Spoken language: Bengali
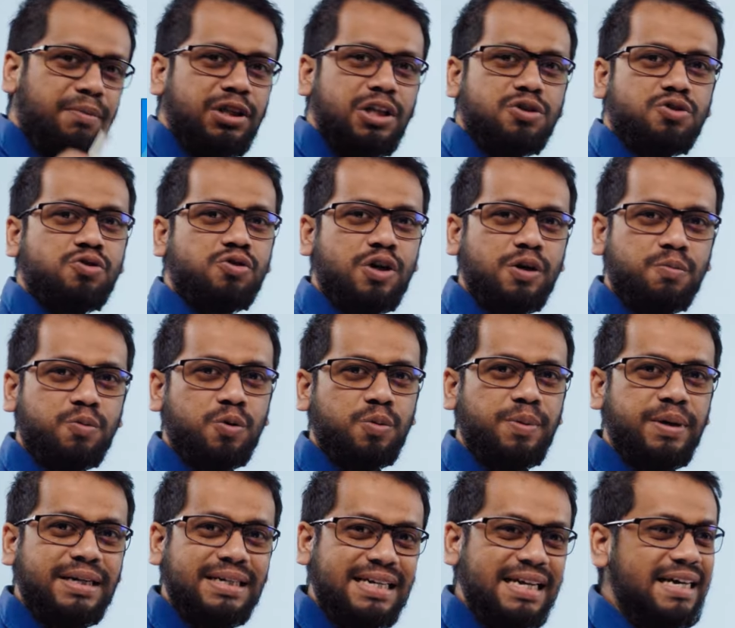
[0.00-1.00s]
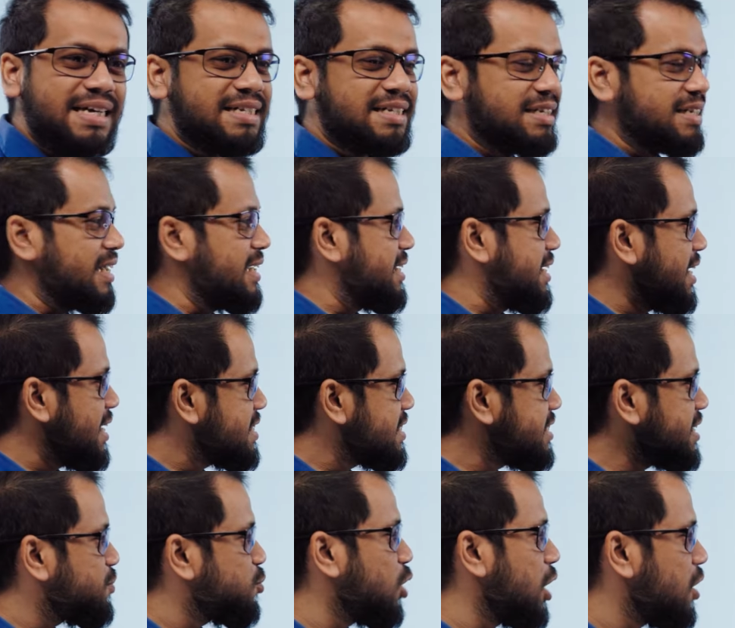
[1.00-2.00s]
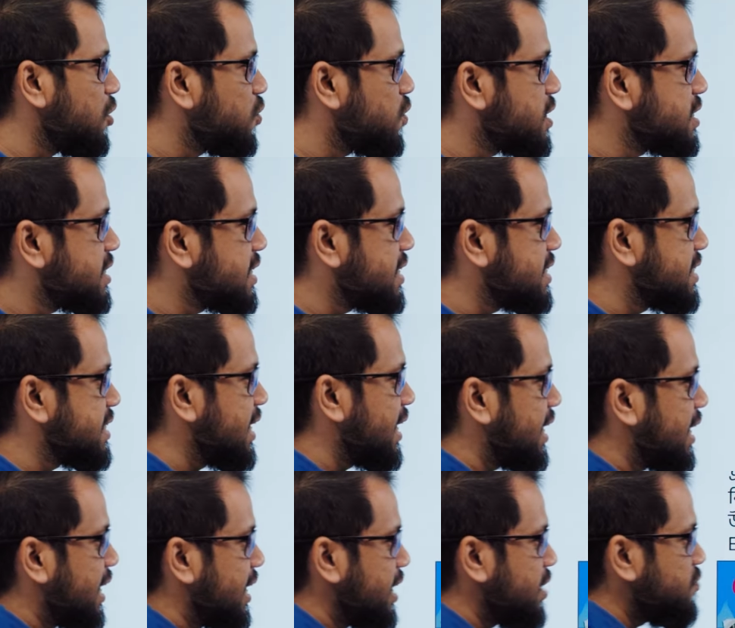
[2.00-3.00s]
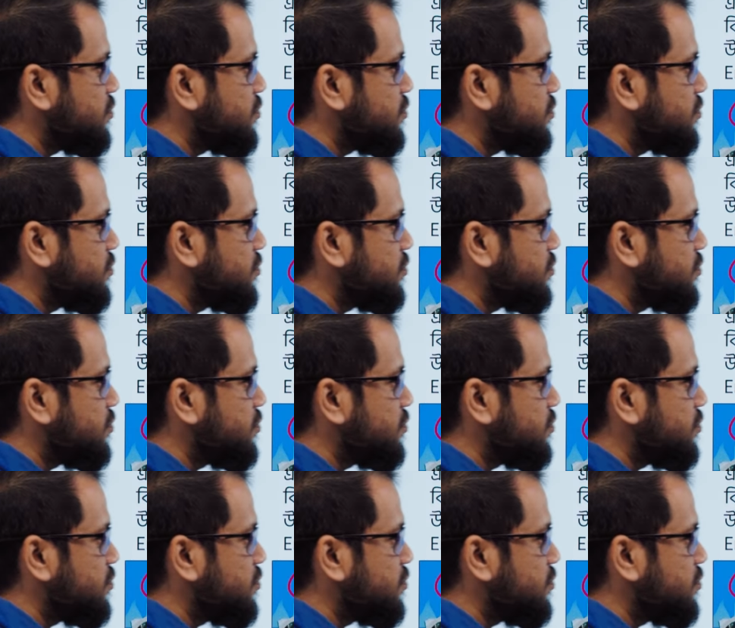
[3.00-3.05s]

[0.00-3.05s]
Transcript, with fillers: আমাদের চোখে পড়বে টেক্সটটা টেক্সটে বলা হয়েছে যে এখানে